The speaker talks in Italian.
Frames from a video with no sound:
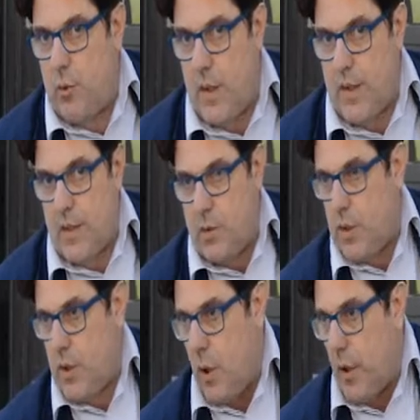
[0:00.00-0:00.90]
questa
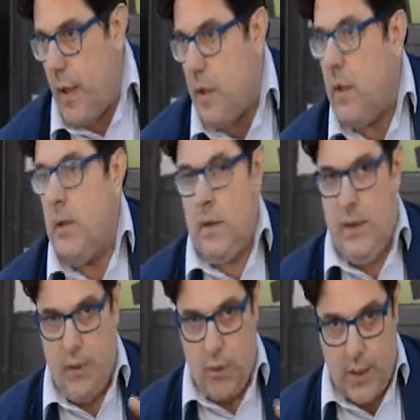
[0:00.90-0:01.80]
situazione
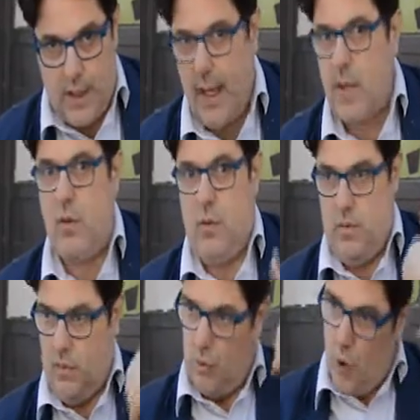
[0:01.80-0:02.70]
in ogni caso
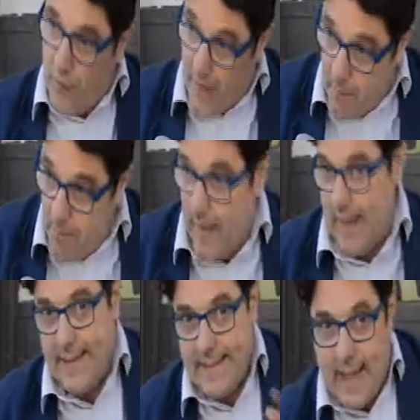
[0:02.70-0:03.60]
dovrebbe
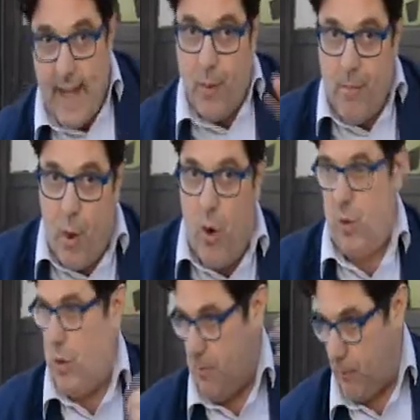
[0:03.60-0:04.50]
allentare un
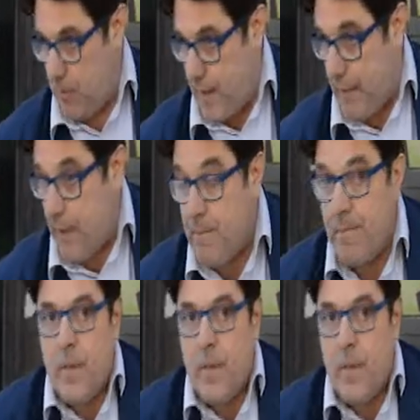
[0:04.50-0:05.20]
po' il problema.